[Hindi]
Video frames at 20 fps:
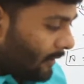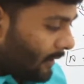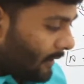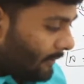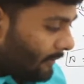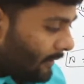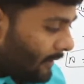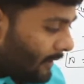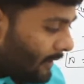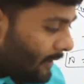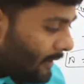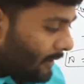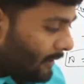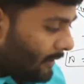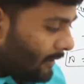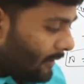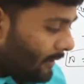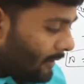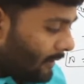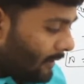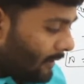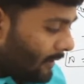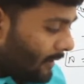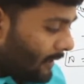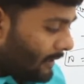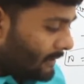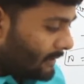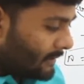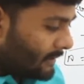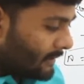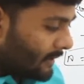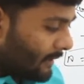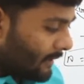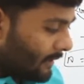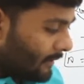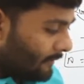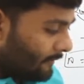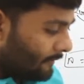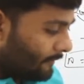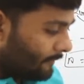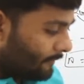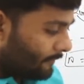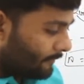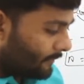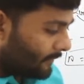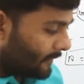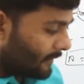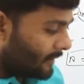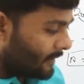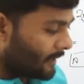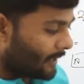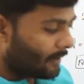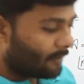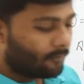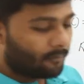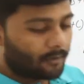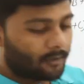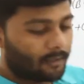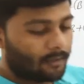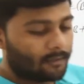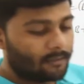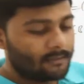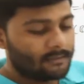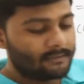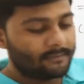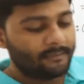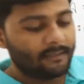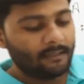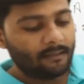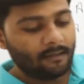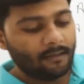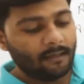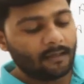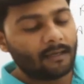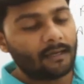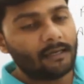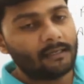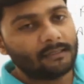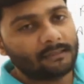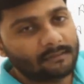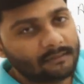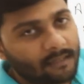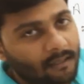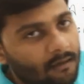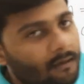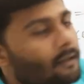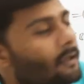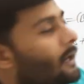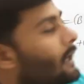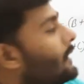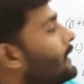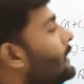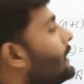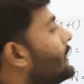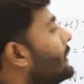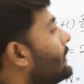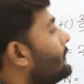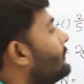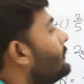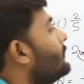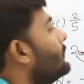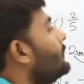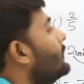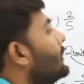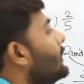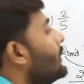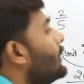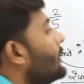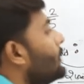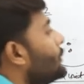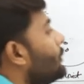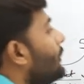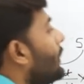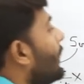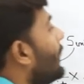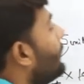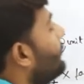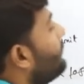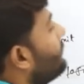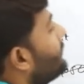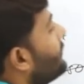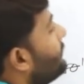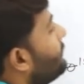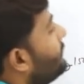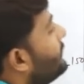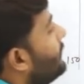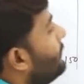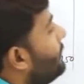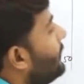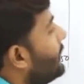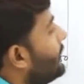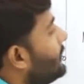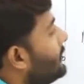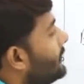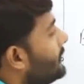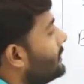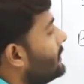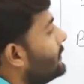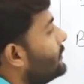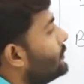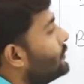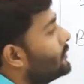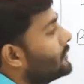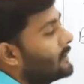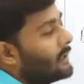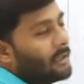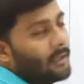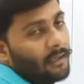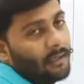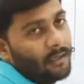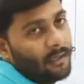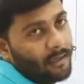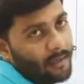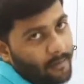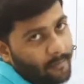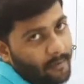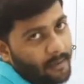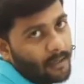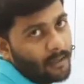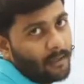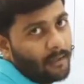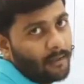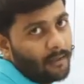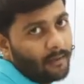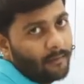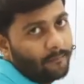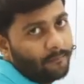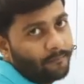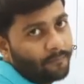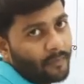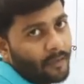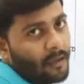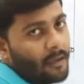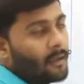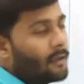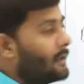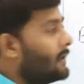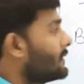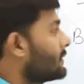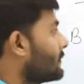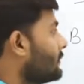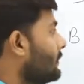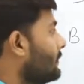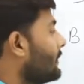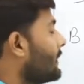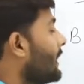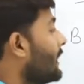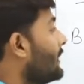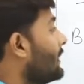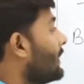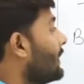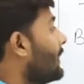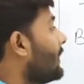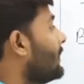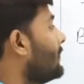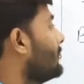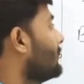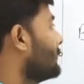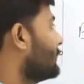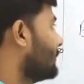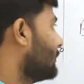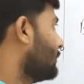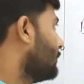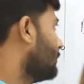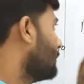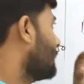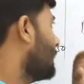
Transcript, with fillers: अब कह रहा है कि ए का हिस्सा क्या होगा इसमें ए का हिस्सा निकालना है आपको तो आप सबसे पहले देखिए दो तरीके हैं बनाने के इसको बनाने का दो